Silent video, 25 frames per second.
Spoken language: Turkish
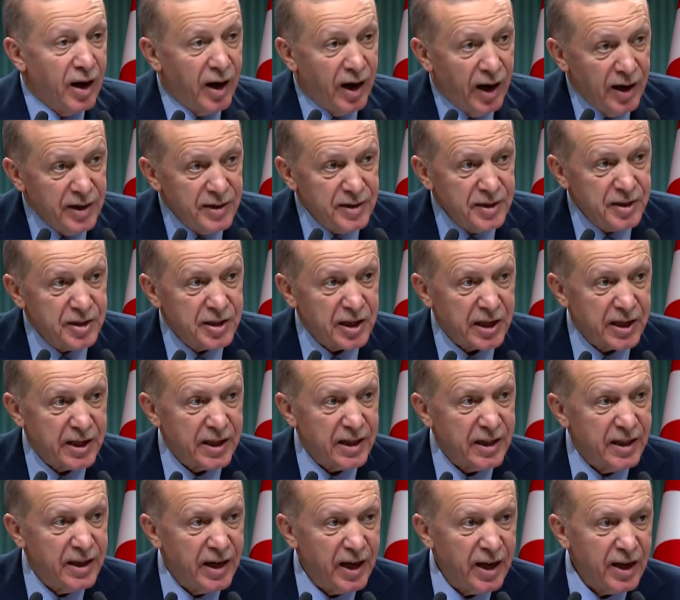Aynı
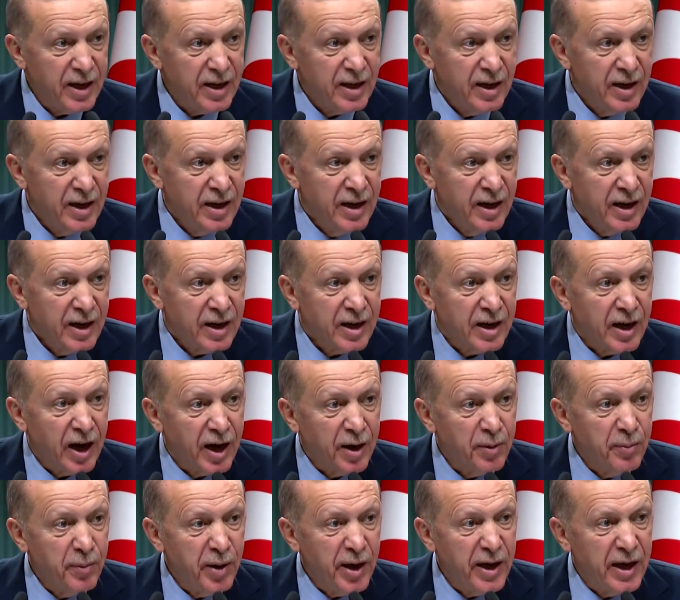şekilde
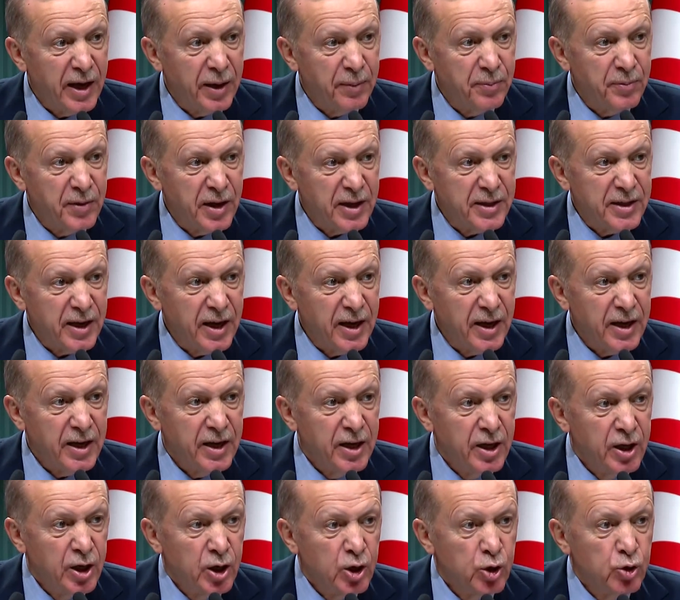karma yemde
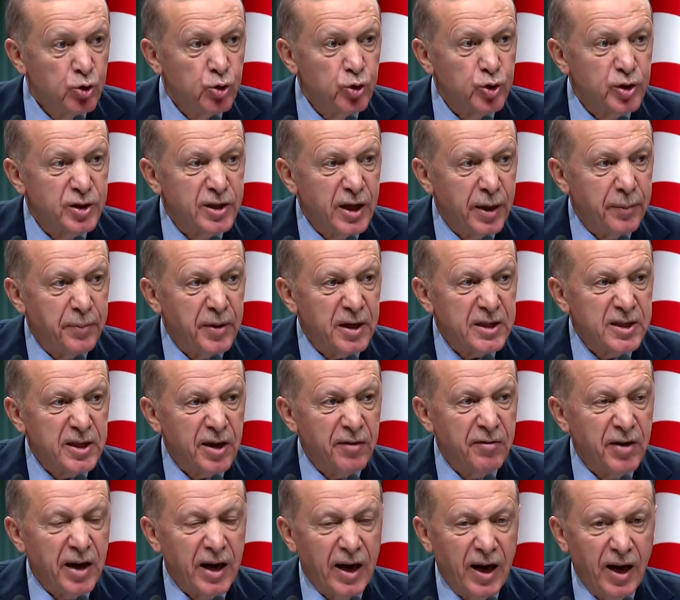de yüzde
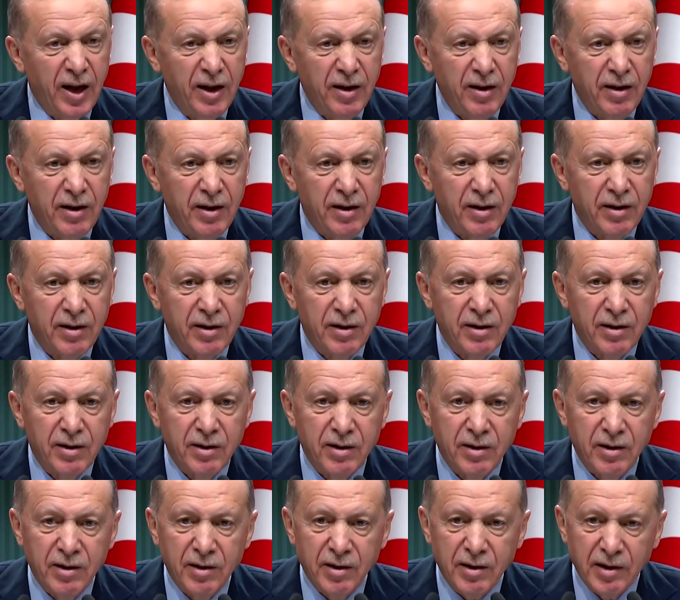beşe varan
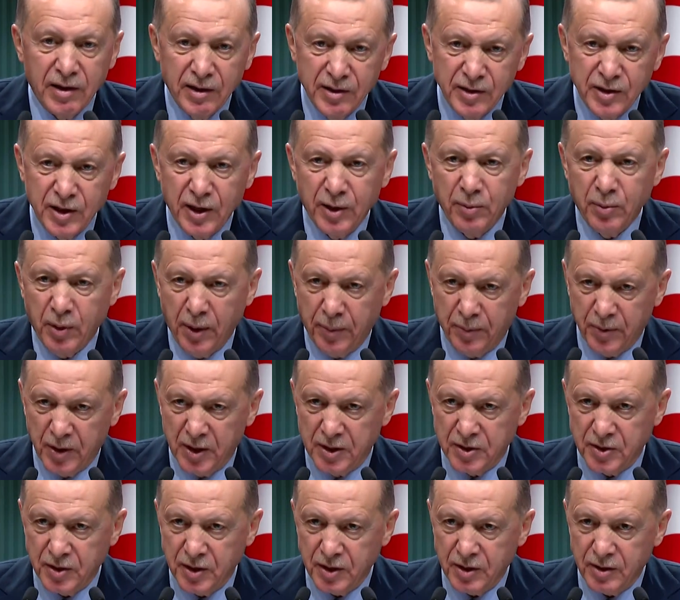indirim
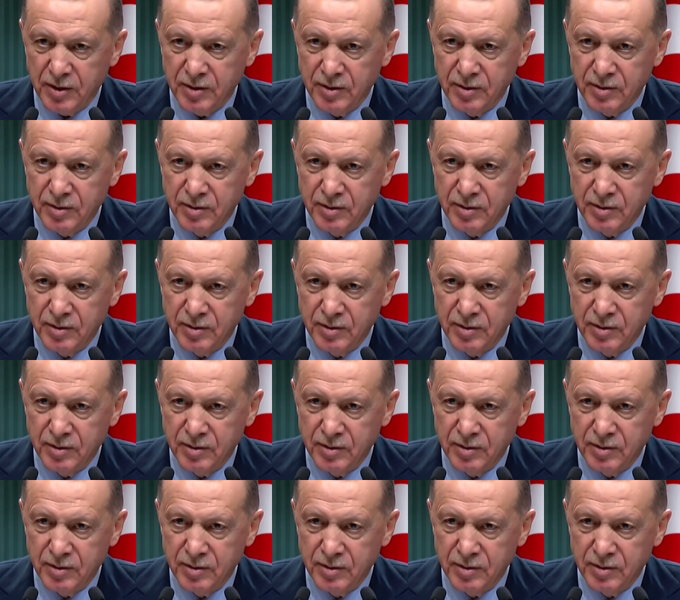yapılacak.